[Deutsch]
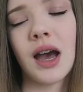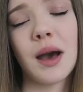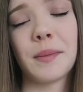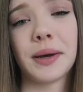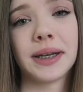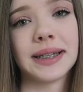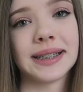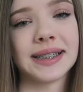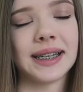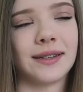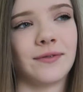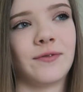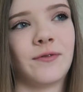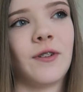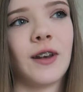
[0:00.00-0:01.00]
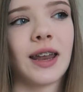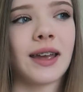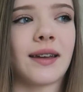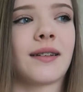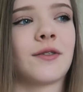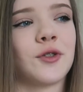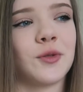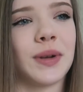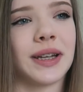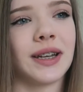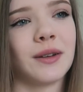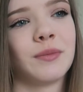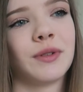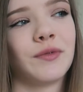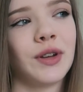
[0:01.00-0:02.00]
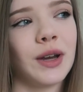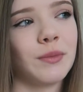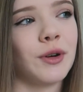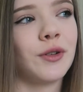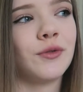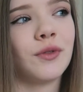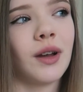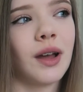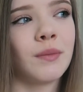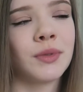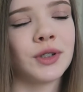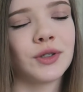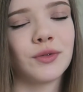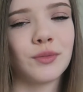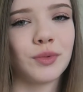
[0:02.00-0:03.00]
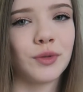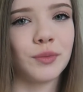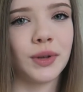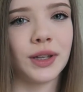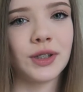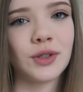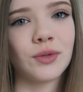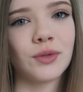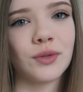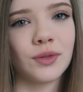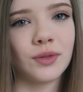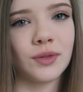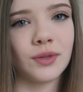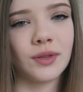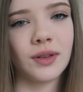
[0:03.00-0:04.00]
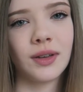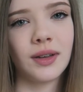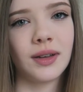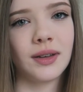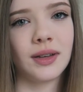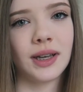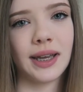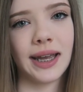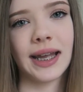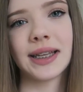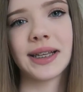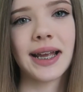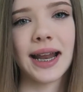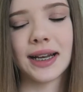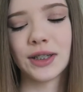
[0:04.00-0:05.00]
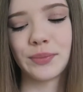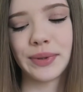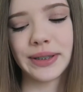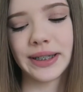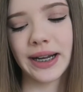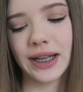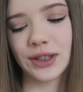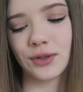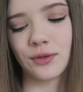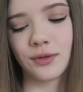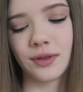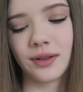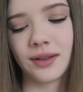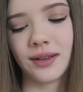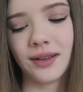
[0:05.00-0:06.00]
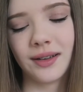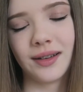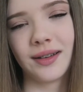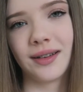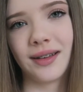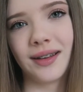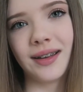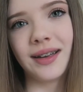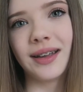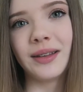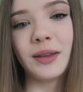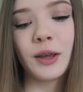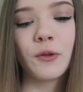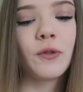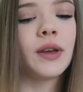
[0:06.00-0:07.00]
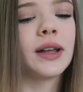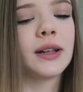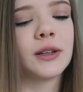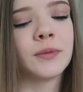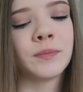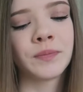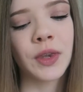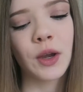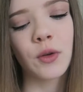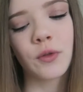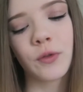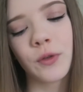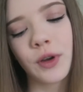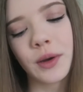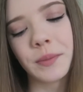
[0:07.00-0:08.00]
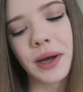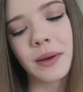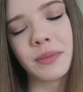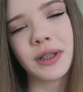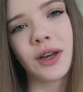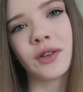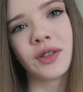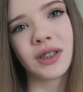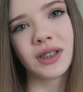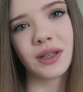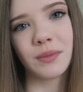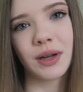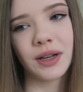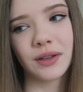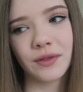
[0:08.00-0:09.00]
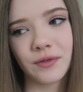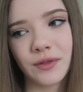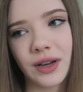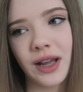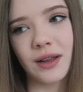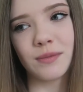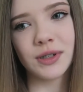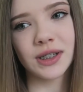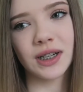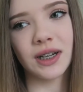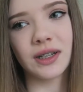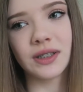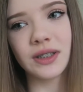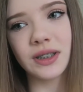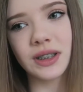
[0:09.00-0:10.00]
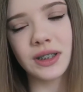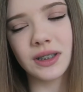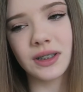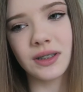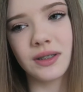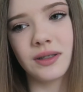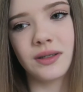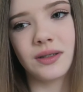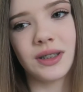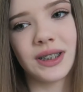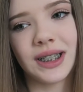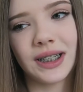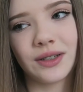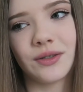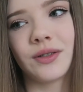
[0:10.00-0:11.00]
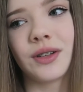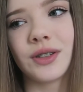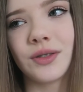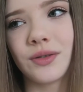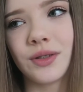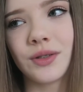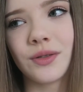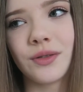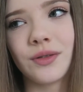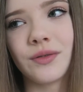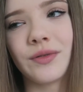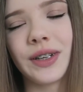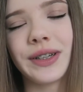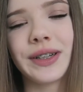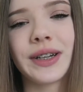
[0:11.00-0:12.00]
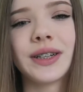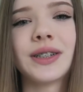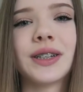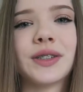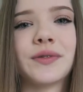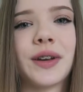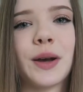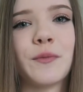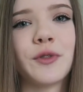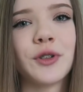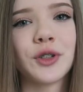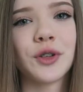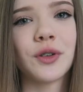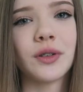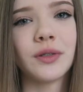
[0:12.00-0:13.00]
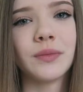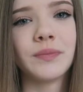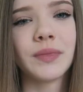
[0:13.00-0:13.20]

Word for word: Aber das hat voll lecker geschmeckt. Aber wir haben auch nur einmal so probiert, so ganz kleines bisschen. Also nicht viel. Und früher habe ich aus mal ein halbes Glas Sekt oder so getrunken, weil ich dachte, das wäre Apfelschorle.